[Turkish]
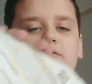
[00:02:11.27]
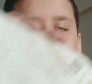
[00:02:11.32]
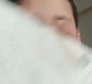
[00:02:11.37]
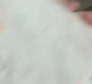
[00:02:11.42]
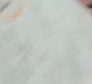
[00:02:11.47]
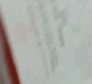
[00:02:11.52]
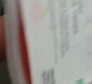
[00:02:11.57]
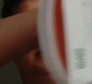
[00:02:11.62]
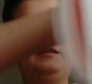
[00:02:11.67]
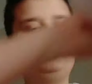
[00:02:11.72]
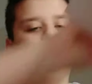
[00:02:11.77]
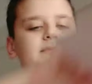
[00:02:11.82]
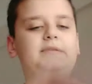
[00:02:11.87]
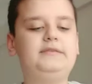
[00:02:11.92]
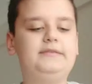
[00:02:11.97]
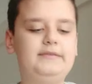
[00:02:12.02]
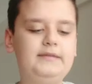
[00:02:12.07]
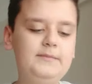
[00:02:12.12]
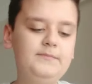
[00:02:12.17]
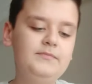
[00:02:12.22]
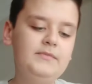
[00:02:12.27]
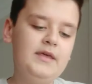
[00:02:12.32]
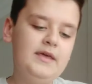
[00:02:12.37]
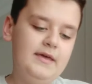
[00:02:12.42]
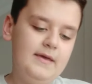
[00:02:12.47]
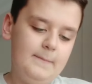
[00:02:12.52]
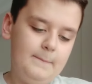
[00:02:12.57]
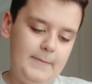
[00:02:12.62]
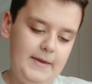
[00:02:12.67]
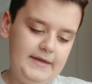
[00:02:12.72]
Sözel de bitti.
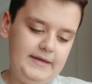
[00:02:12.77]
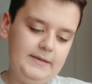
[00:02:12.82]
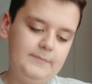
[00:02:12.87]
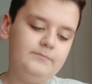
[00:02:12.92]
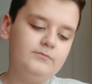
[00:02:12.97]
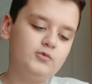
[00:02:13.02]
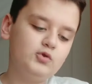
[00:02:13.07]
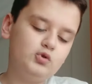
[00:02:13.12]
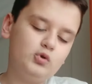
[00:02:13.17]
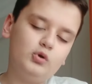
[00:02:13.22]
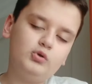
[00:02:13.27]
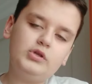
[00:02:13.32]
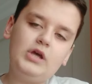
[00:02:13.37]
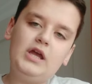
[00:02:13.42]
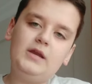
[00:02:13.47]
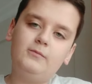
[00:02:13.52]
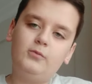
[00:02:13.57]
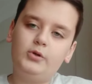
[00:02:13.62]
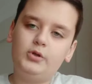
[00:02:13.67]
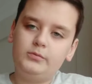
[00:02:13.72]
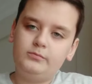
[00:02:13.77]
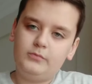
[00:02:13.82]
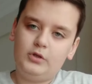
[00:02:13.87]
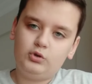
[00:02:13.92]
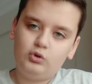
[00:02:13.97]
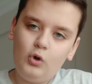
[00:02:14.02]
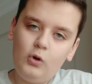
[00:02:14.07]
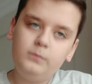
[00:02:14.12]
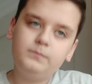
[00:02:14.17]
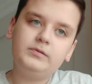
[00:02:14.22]
Benim sözel
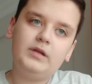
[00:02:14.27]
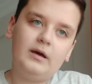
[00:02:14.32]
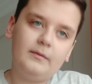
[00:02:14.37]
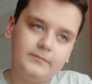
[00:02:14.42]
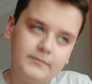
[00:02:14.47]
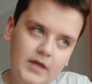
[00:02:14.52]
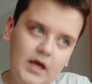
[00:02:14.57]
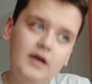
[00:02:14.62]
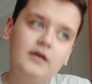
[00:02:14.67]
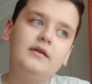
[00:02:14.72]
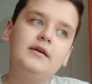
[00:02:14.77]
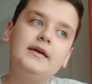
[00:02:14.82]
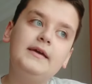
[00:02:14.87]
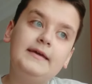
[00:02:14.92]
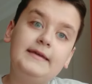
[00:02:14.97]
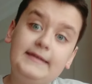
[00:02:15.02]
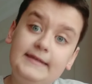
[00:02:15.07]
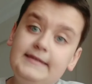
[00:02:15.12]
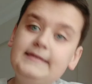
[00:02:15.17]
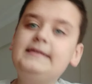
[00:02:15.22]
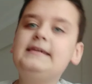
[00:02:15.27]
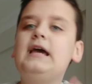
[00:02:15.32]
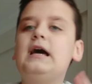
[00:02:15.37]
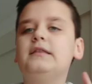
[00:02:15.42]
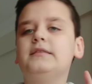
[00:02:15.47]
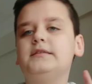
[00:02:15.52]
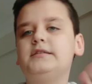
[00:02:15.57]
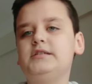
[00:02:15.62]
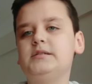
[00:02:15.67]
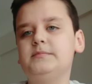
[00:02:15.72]
bölümde toplamda iki
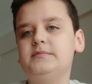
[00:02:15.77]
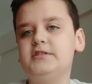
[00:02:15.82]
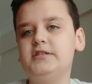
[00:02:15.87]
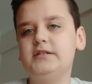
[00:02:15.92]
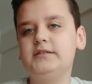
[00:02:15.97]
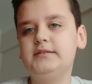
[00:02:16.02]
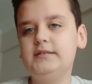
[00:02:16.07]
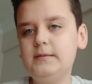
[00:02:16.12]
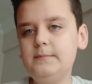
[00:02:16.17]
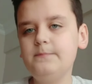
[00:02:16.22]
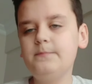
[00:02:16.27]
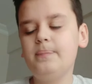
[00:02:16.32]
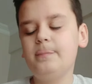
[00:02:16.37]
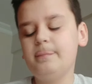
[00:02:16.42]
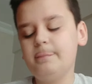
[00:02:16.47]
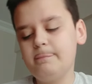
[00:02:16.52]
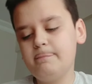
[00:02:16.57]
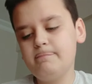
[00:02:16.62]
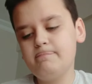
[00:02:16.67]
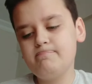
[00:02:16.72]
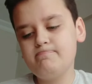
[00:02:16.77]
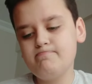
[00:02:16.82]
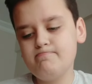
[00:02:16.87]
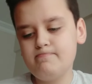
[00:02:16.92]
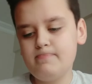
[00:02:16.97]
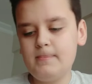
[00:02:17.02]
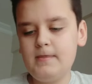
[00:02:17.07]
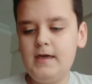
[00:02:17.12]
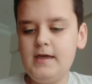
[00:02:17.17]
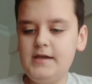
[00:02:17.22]
yanlışım çıktı.
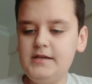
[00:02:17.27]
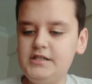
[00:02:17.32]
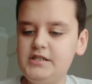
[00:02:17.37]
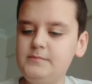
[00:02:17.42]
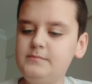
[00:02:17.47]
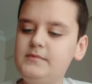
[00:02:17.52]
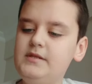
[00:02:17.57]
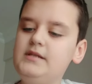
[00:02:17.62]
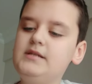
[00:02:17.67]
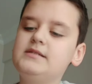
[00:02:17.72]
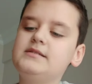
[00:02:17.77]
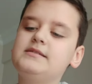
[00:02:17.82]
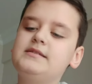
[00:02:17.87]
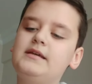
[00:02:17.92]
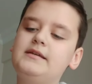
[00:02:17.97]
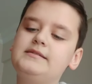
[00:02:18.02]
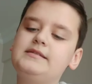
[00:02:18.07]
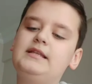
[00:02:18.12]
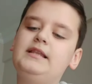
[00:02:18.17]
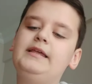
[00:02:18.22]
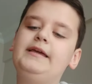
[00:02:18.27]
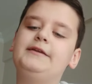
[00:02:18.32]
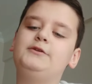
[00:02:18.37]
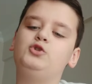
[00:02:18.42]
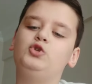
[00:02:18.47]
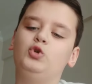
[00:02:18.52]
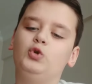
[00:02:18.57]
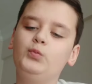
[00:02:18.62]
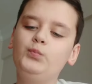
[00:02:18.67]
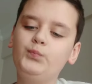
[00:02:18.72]
Şimdi sayısala
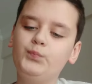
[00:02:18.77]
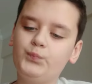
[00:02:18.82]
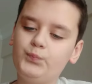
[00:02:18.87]
geçiyorum.